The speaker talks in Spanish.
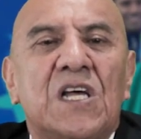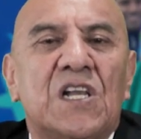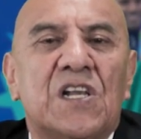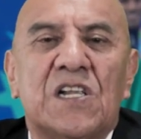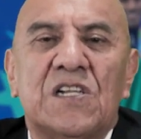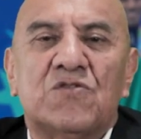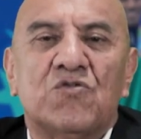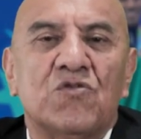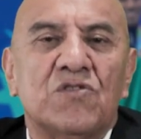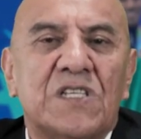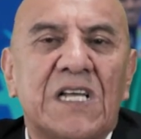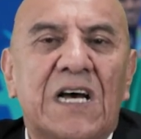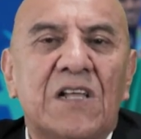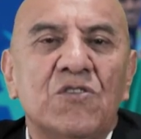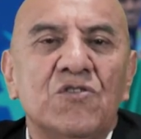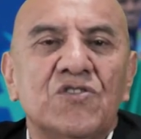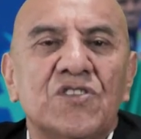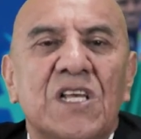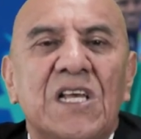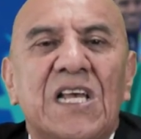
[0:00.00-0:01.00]

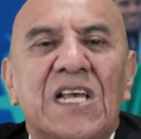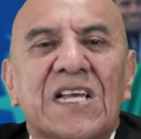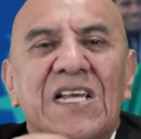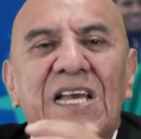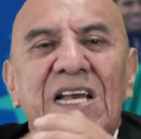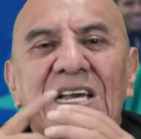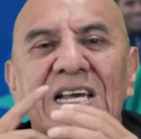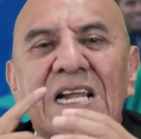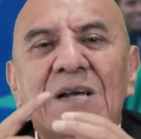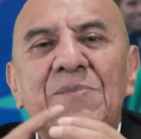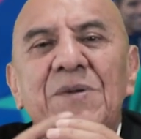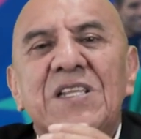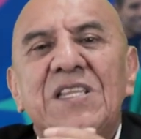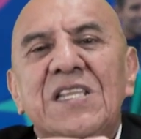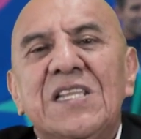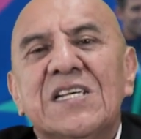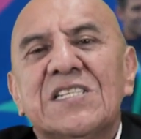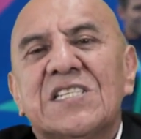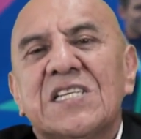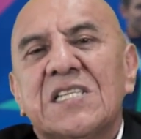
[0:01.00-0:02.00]
Resultados que en gran
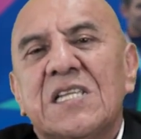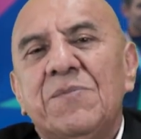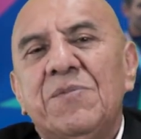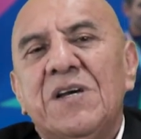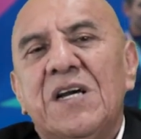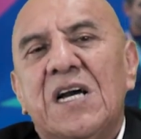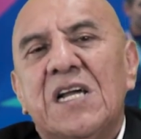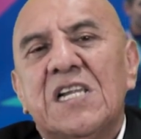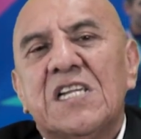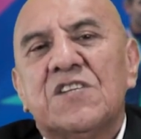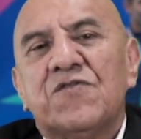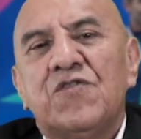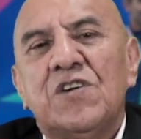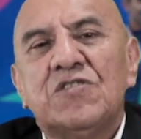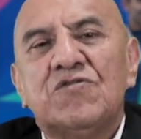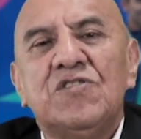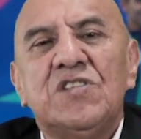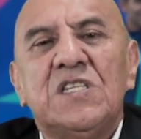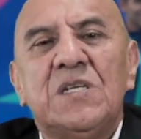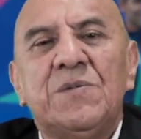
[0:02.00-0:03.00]
medida se deben al
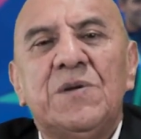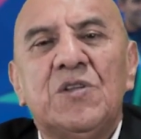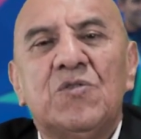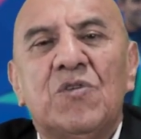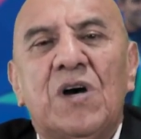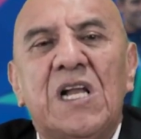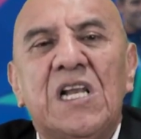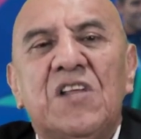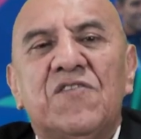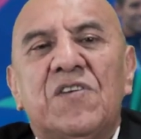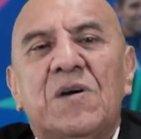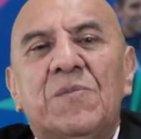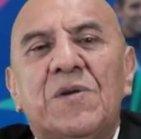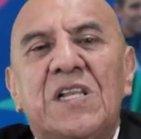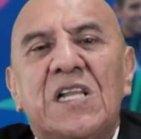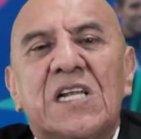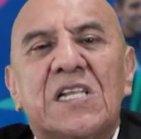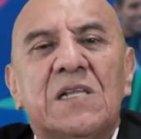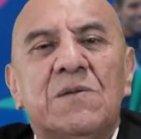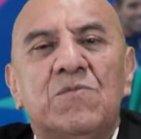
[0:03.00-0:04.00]
esfuerzo individual y
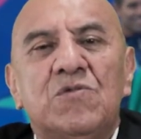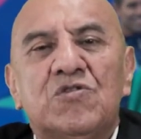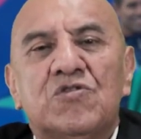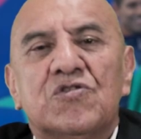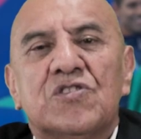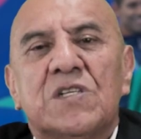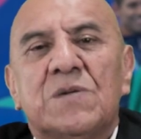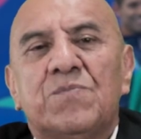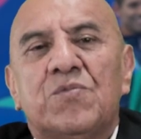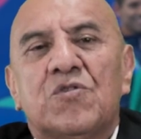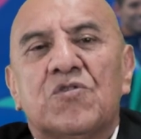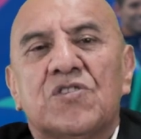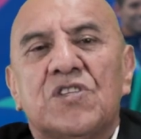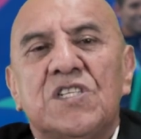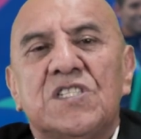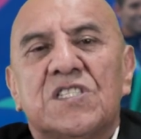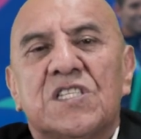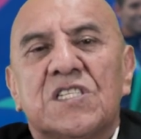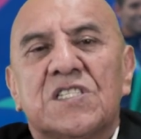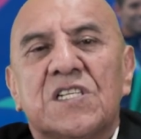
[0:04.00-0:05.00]
familiar de muchos
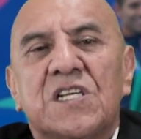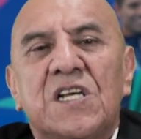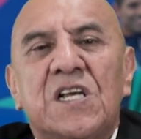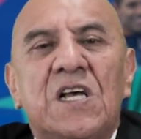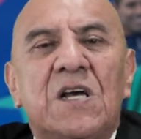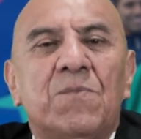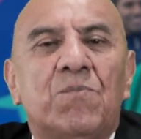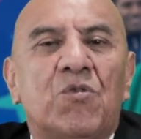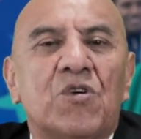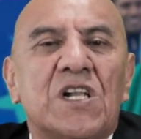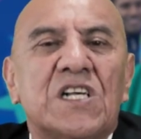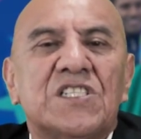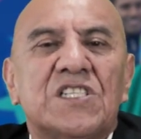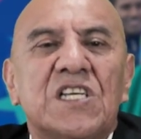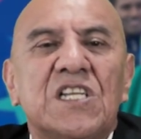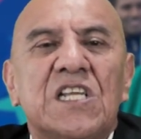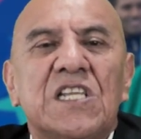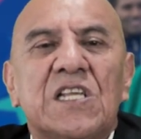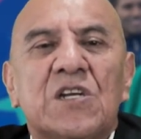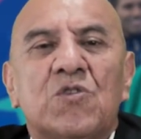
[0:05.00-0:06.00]
deportistas por la
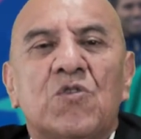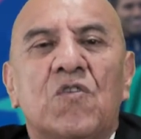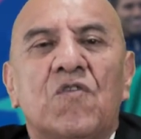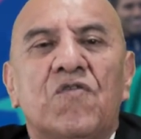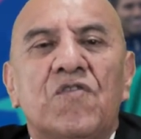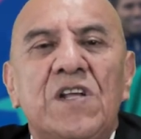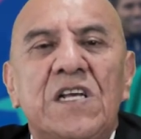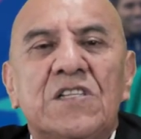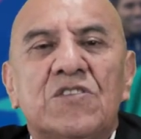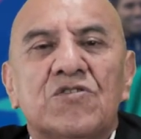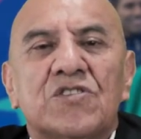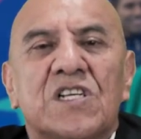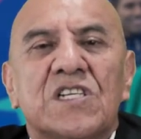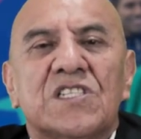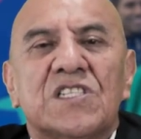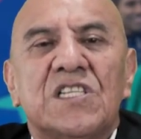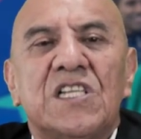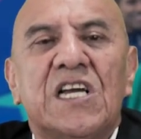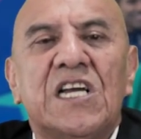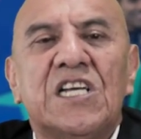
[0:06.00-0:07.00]
serie de conflictos que
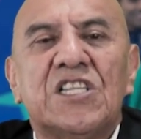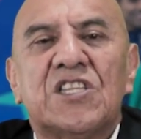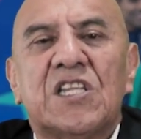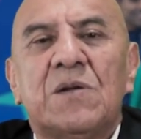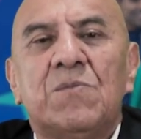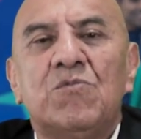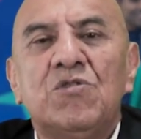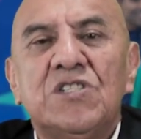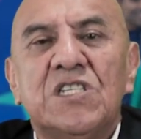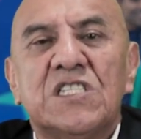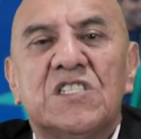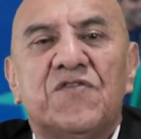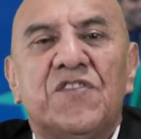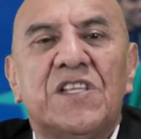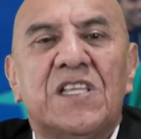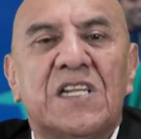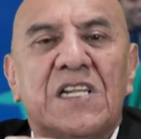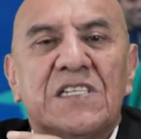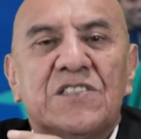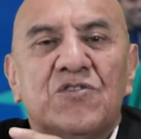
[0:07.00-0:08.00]
se dan entre muchas
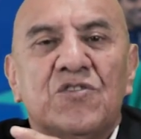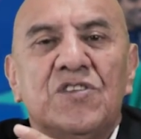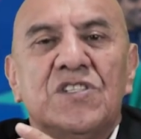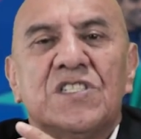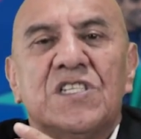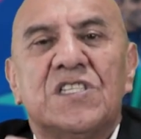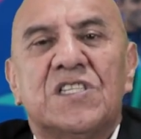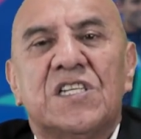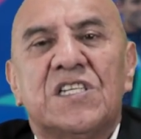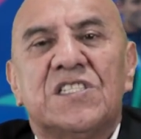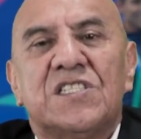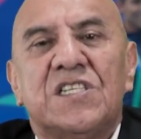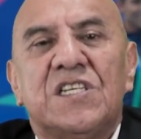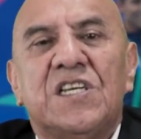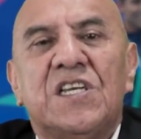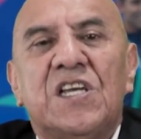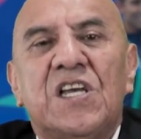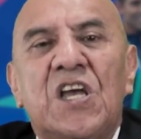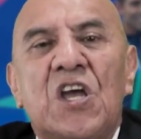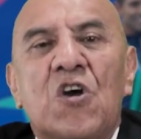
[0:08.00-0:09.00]
federaciones entre
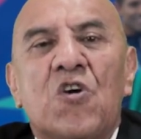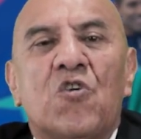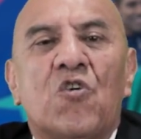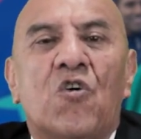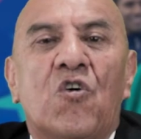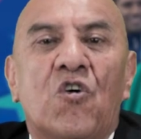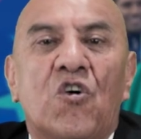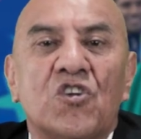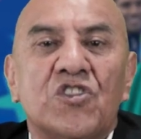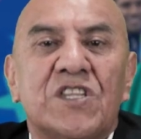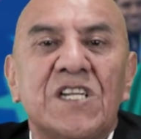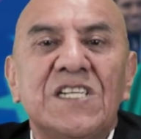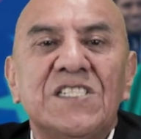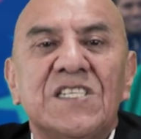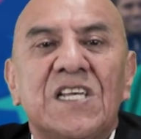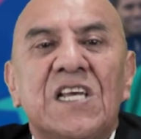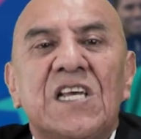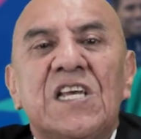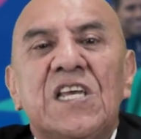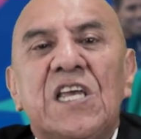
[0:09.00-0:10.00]
sí, con
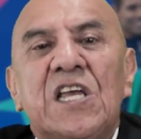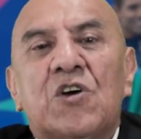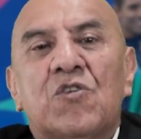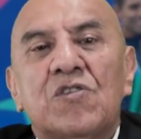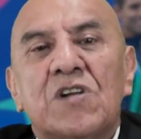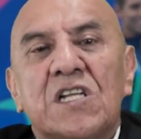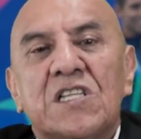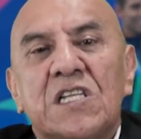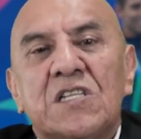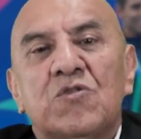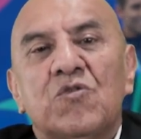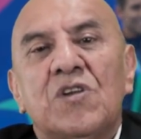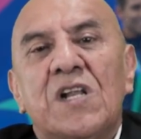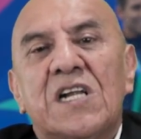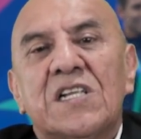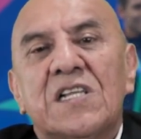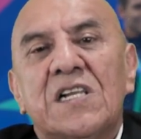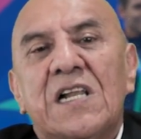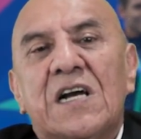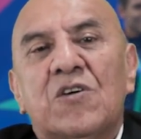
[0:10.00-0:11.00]
otras y con la
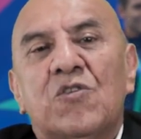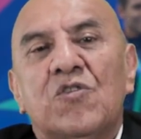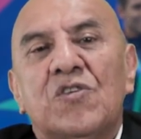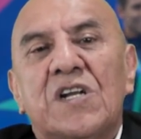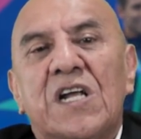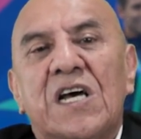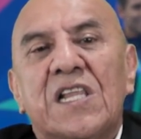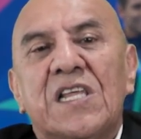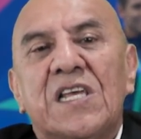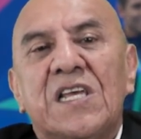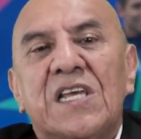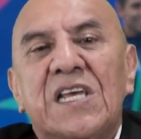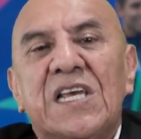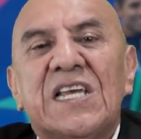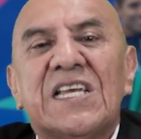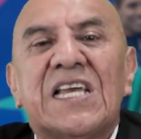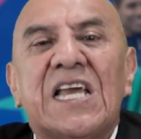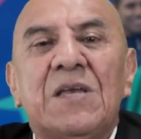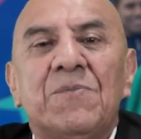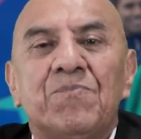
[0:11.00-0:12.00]
titular de la CONADE,
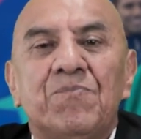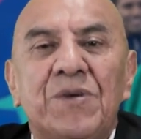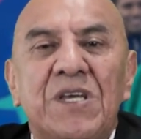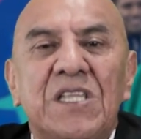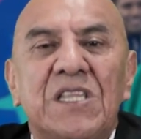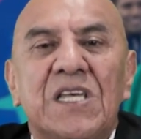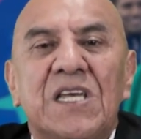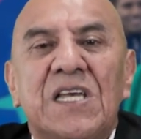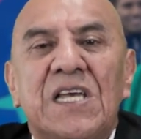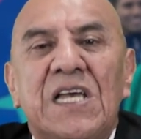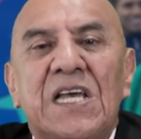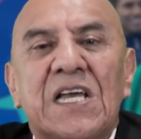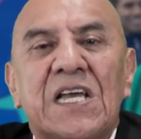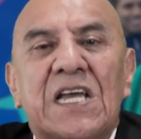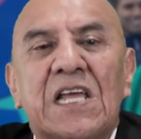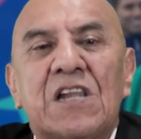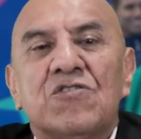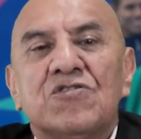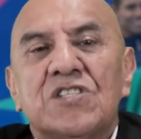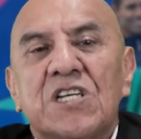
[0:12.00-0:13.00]
que impide
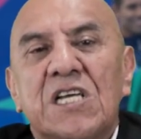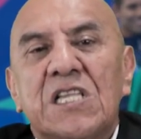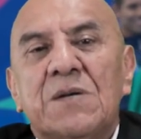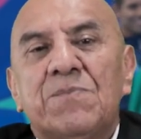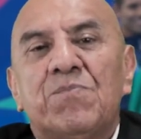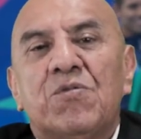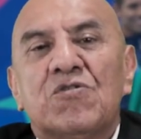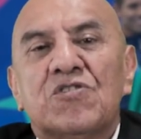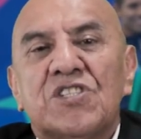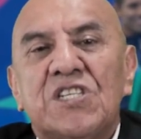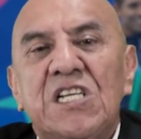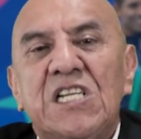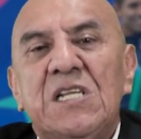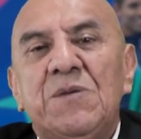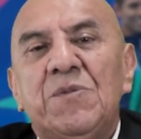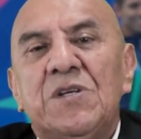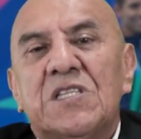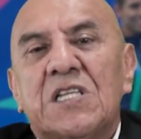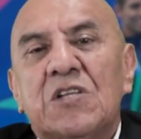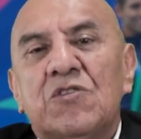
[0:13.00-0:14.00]
que los ya de por sí
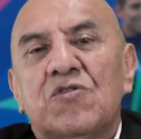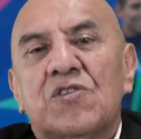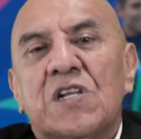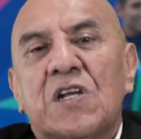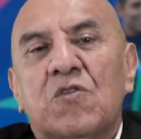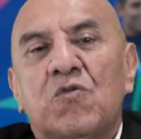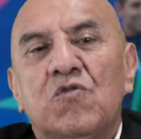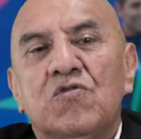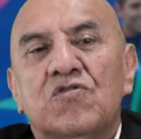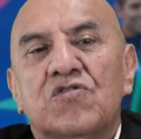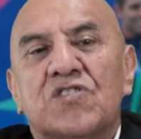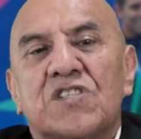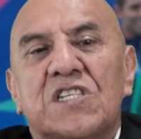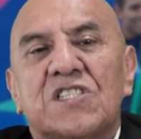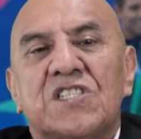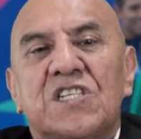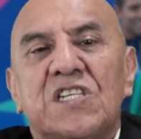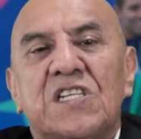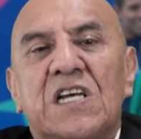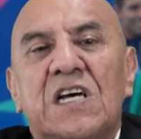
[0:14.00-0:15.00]
limitados recursos
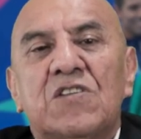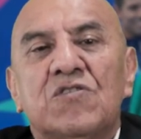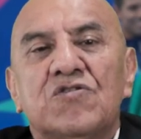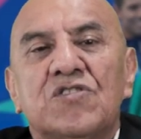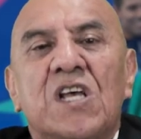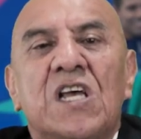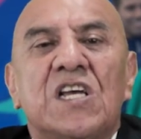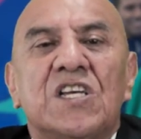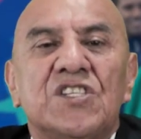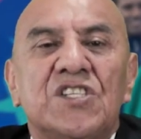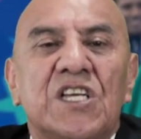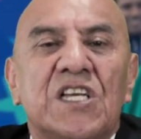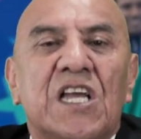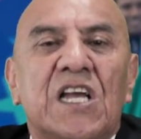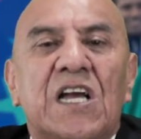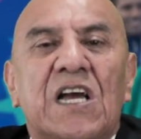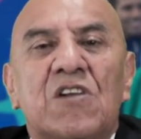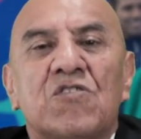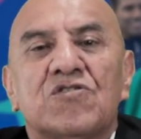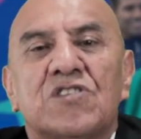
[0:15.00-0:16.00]
asignados
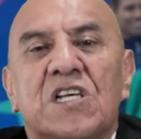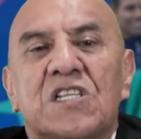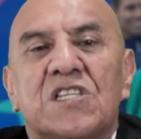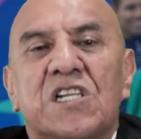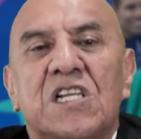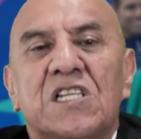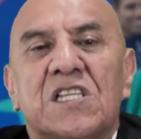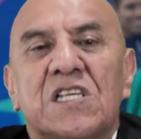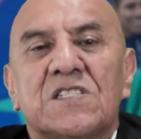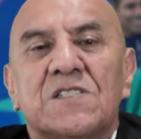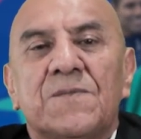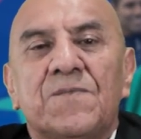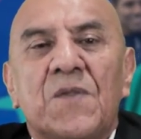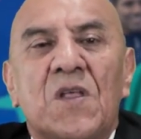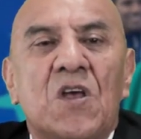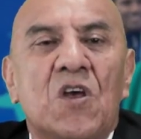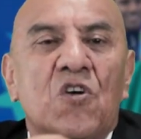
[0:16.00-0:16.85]
lleguen a los atletas.